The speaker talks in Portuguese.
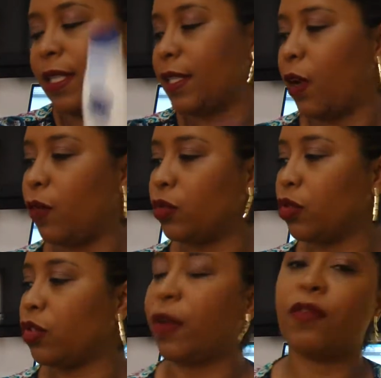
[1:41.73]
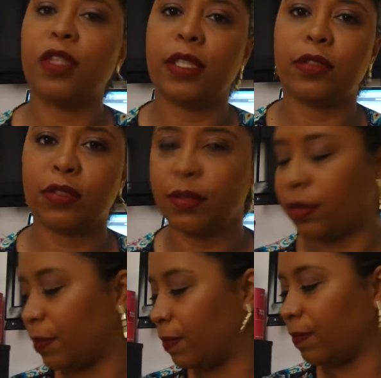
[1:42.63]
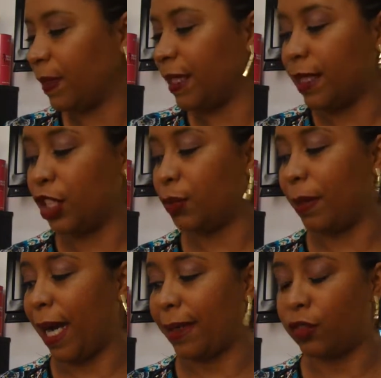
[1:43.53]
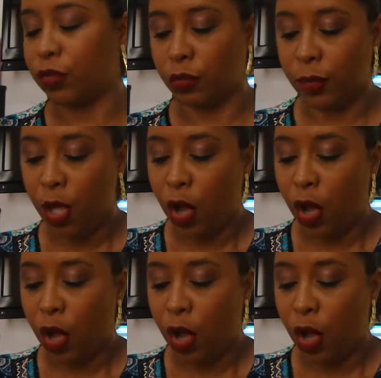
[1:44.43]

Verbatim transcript: esse é um dos favoritos de março.